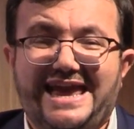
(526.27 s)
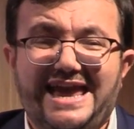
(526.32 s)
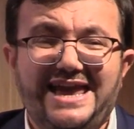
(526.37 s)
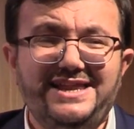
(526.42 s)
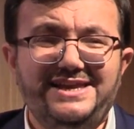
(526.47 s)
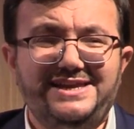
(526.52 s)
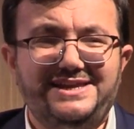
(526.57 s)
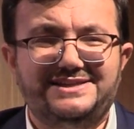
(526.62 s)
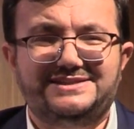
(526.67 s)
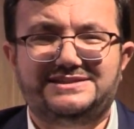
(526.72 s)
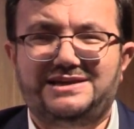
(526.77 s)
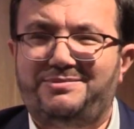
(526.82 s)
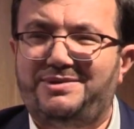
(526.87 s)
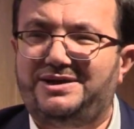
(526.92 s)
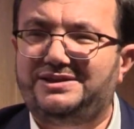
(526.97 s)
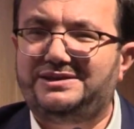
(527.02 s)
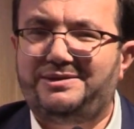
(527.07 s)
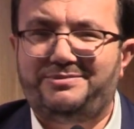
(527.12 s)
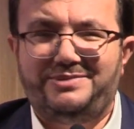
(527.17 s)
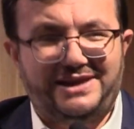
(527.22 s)
en iyi
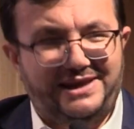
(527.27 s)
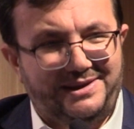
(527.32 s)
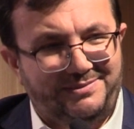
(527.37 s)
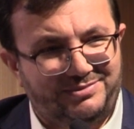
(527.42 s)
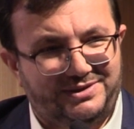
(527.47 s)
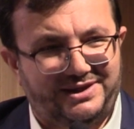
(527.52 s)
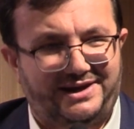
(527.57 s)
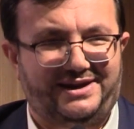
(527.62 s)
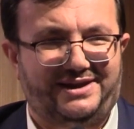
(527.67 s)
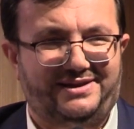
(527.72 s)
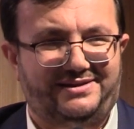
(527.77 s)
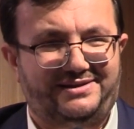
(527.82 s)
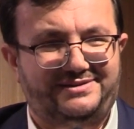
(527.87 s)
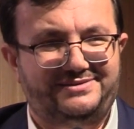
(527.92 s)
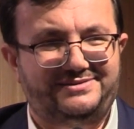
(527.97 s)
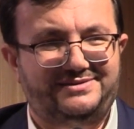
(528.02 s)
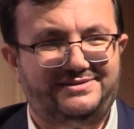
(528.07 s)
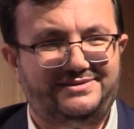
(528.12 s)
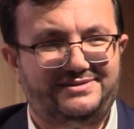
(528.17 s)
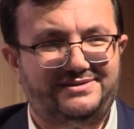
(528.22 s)
zamanda bile imtihan
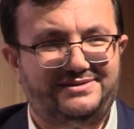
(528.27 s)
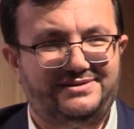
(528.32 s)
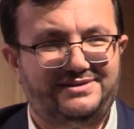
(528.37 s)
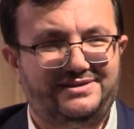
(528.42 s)
eder.